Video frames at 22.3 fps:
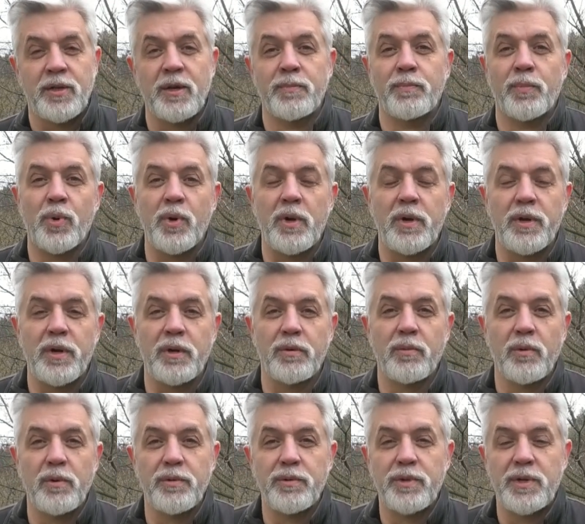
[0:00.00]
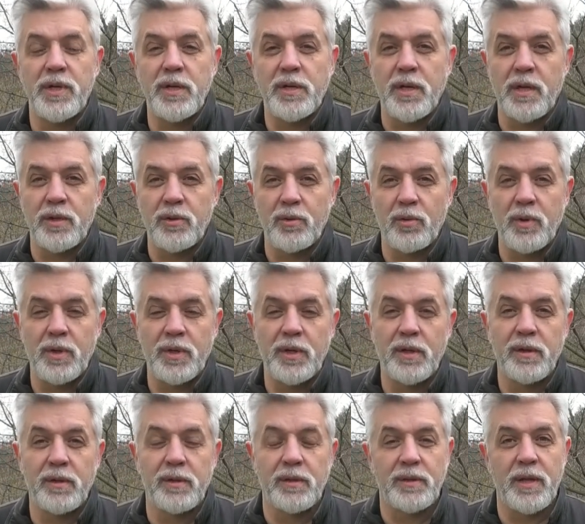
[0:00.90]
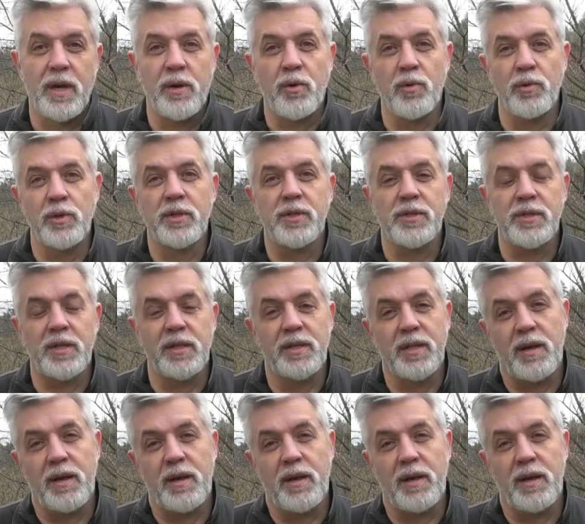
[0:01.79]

Тем более у людей, которые находятся